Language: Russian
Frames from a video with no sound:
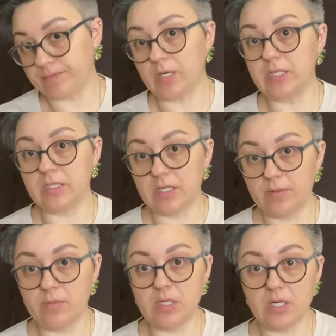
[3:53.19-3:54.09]
она
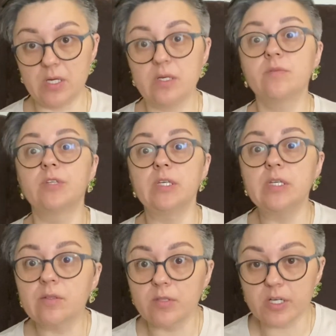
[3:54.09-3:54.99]
меня,
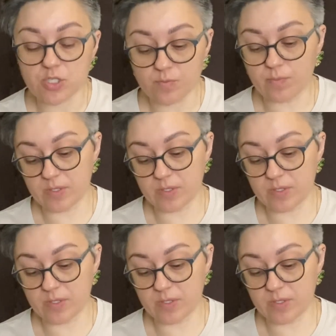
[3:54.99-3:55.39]
ты, Даш,